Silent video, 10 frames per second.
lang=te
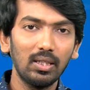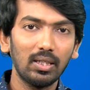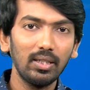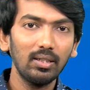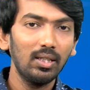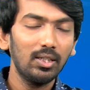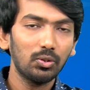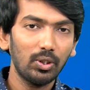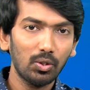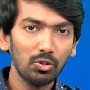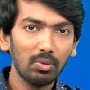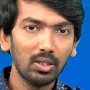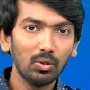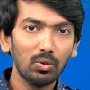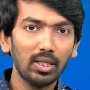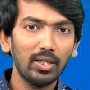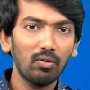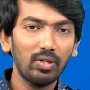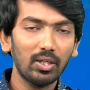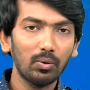రైట్ సో ఈరోజు మనతో ఉన్న
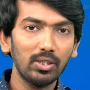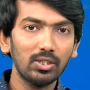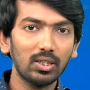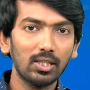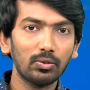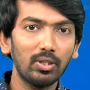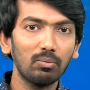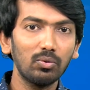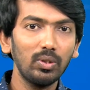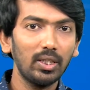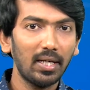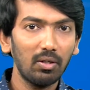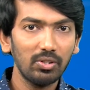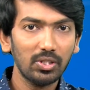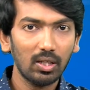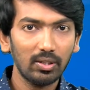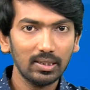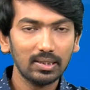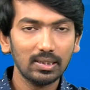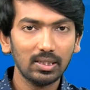ఇన్నోవేటర్ గురించి తెలుసుకునే ముందు ఈ రెండు విషయాలు
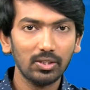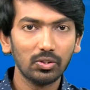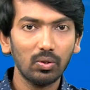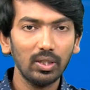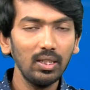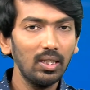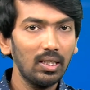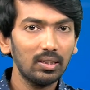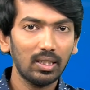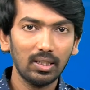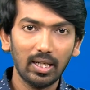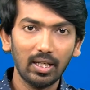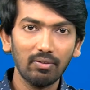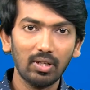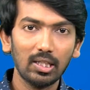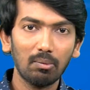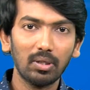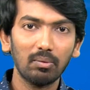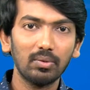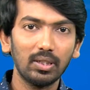డిస్కస్ చేసుకొని తన దగ్గరికి వెళ్దాం
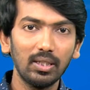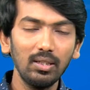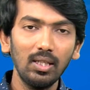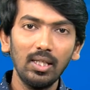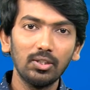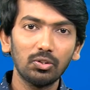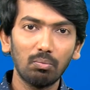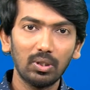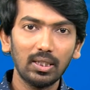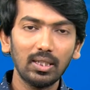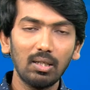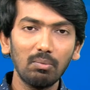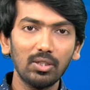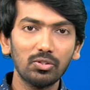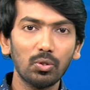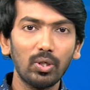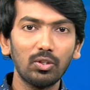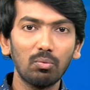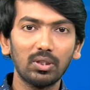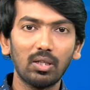మనం యా సో మొదటగా మనం
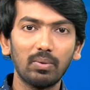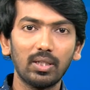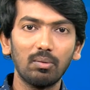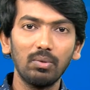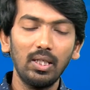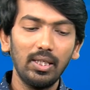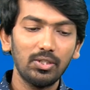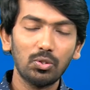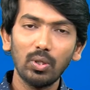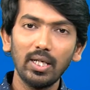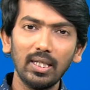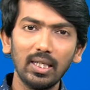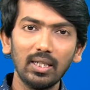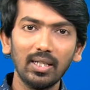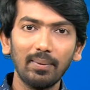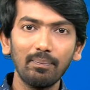స్టోరీతో మొదలు పెడదాం ఈ స్టోరీ ఏంటంటే